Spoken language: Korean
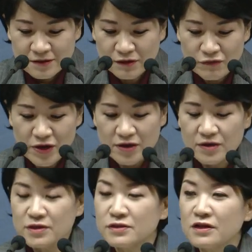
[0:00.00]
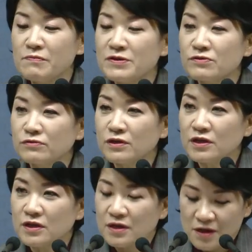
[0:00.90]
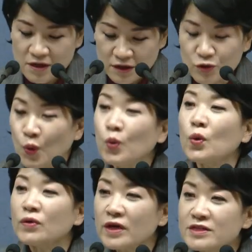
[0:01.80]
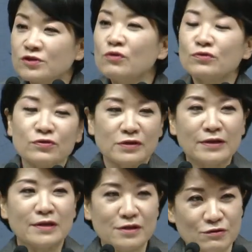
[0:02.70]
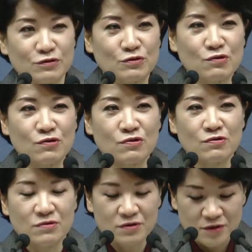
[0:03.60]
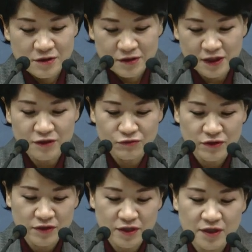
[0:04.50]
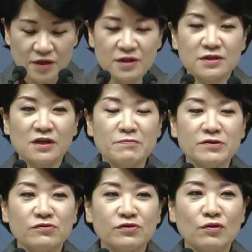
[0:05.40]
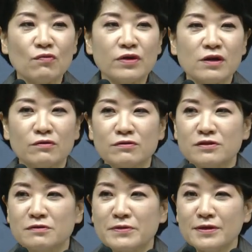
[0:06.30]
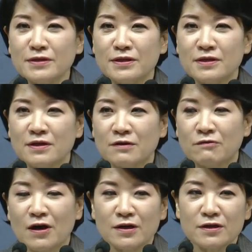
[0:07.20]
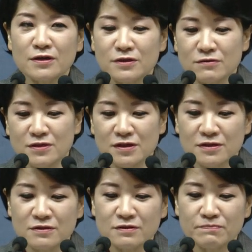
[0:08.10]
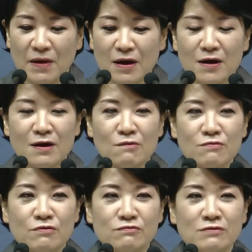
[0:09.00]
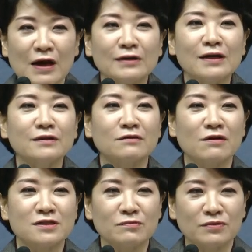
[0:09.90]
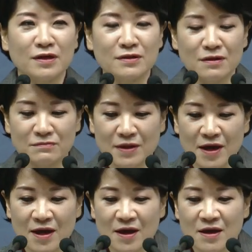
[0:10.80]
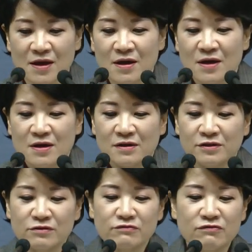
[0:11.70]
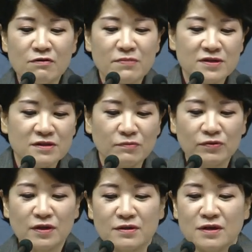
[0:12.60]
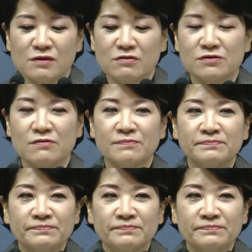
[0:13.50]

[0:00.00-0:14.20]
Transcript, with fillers: 자, 왜 이스라엘 백성들이 그렇게 이제 설교들을 한다는 거죠. 다른 교회들이 이스라엘 백성들이 홍해를 건넜지만 광야에서 사실은 방황하고 결국 하나 들어가지 못했기 때문에 그들은 구원받지 못했다는 거죠.